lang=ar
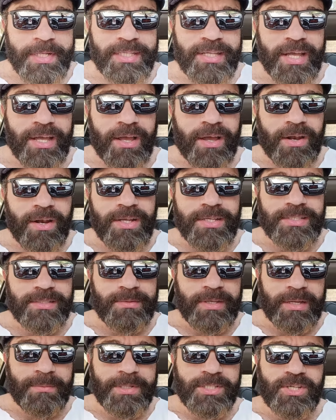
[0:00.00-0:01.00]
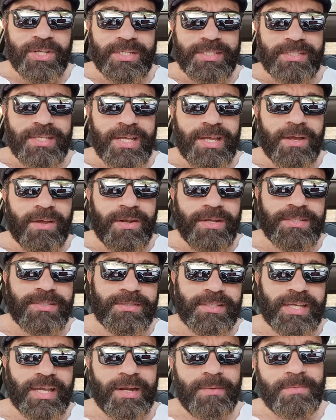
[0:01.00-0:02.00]
خلاص يا باشا انساه خلاص
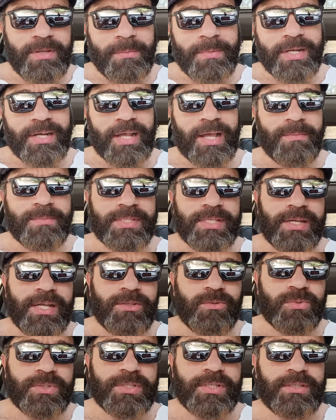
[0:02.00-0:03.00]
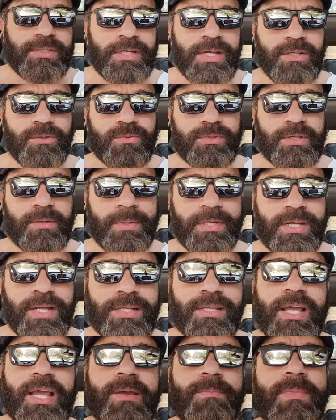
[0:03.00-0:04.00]
الكلام ده من الخمسينات والستينات والسبعينات
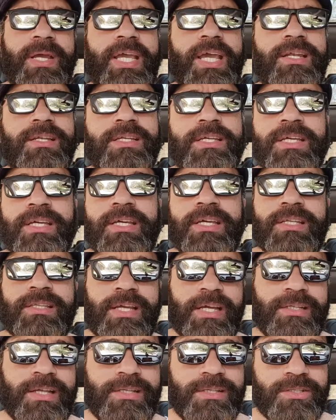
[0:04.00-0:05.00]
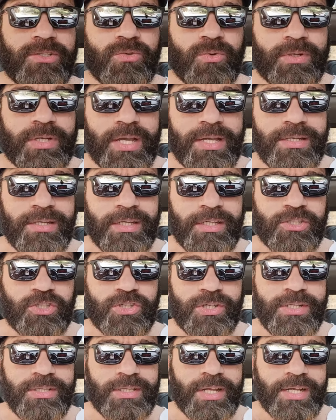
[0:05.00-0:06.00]
ايام ما كان تعداد السكان
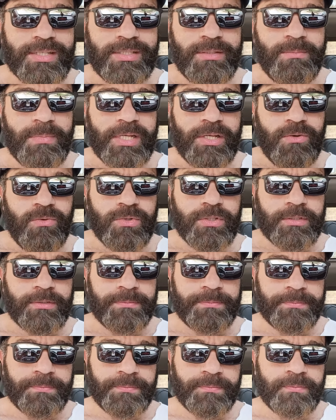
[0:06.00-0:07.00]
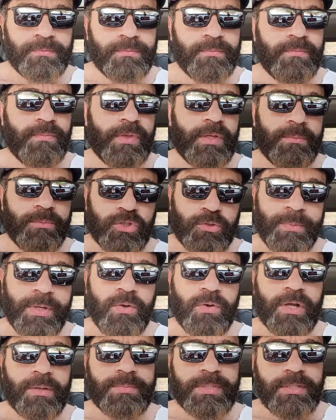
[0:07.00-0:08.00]
20 30 مليون مش
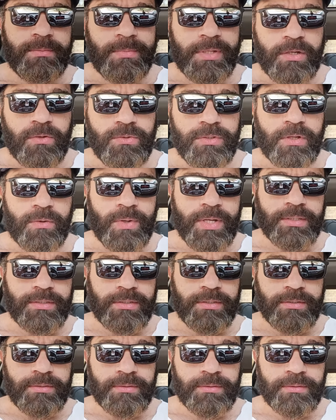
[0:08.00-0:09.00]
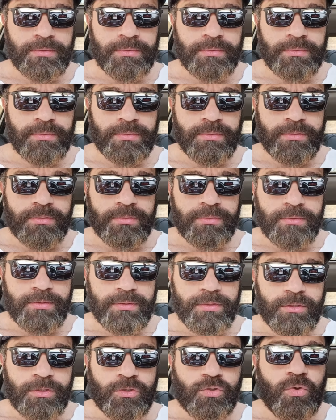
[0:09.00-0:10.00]
150 مليون دلوقتي
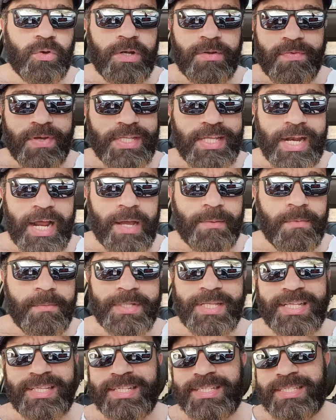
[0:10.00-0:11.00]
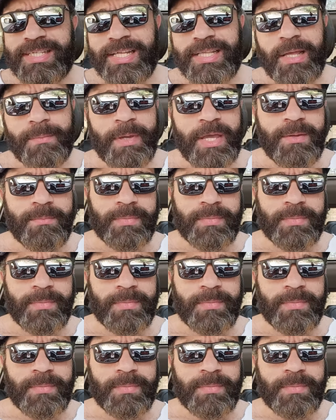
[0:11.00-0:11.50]
شغل فاتن حمامه ده تنساه تماما